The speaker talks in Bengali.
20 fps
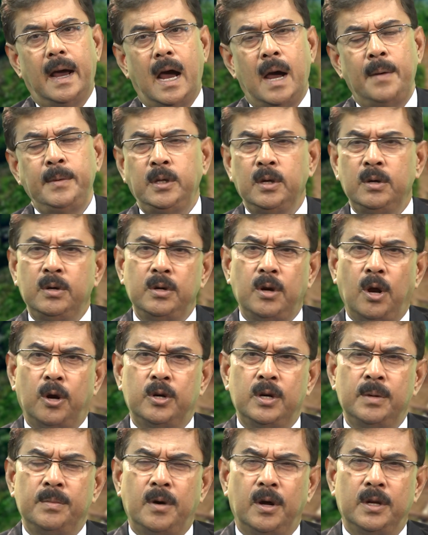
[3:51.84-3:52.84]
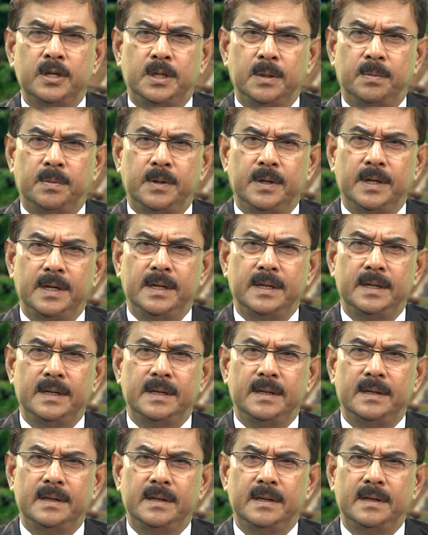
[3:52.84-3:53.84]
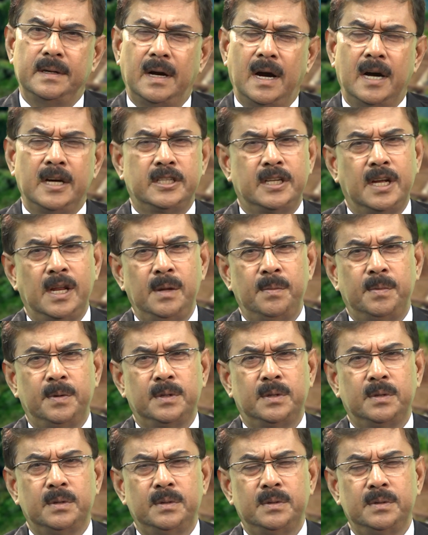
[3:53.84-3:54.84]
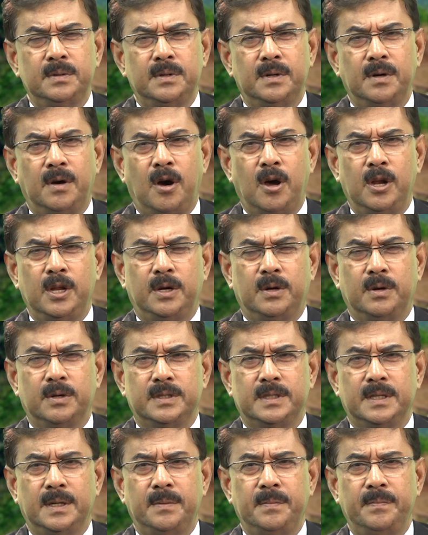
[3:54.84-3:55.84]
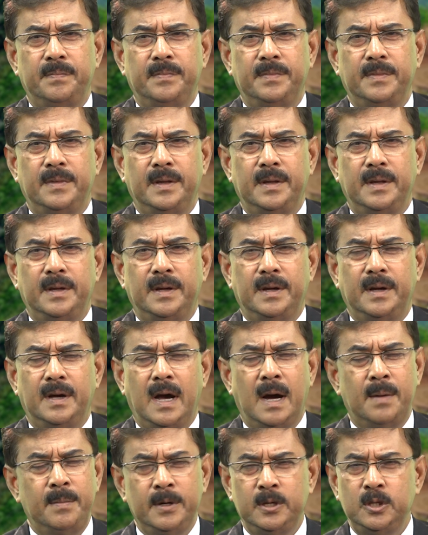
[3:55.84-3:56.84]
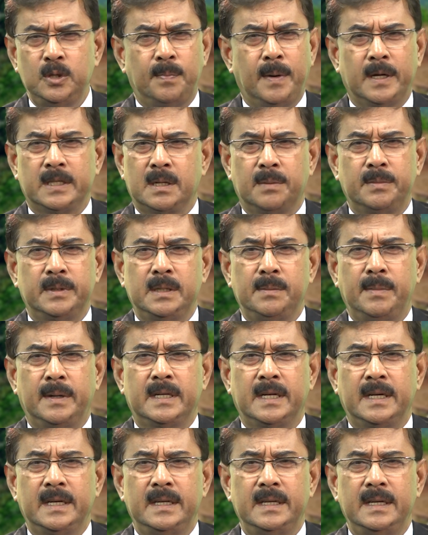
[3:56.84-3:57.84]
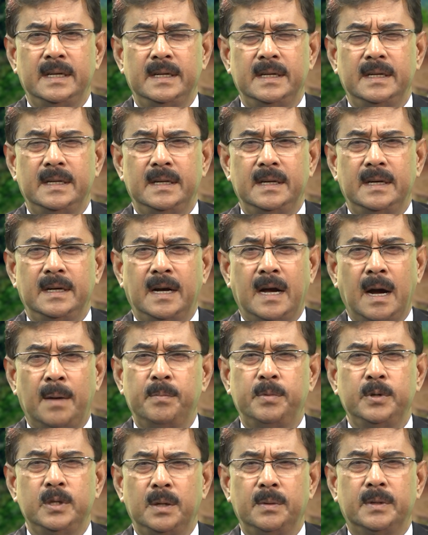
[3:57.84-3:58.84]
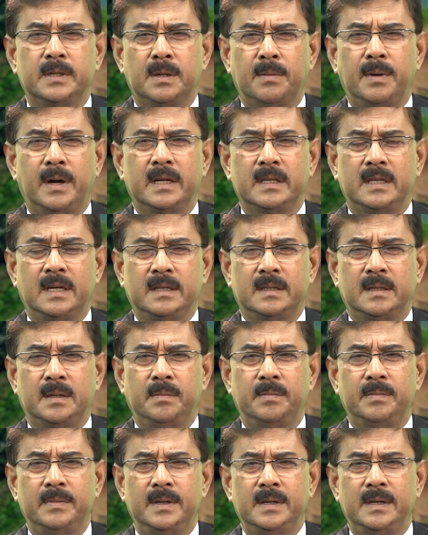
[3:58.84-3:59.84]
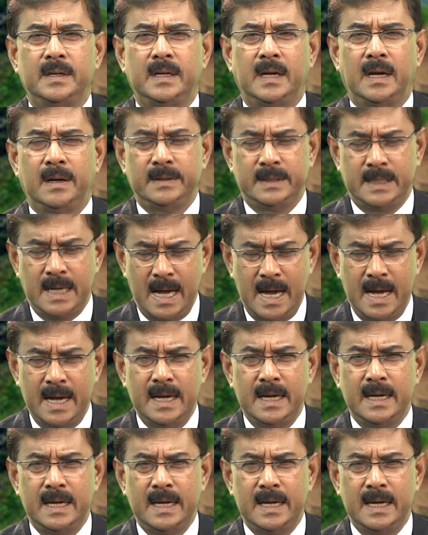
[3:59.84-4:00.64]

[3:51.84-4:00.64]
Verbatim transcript: আমি তখন নর্ডাম কলেজে পড়ি আর সেলি পড়তো ক্রসে আমরা কিন্তু পাশাপাশি বাসাই কাম্পুদের বাসা ভাড়া থাকতাম বলছি হ্যাঁ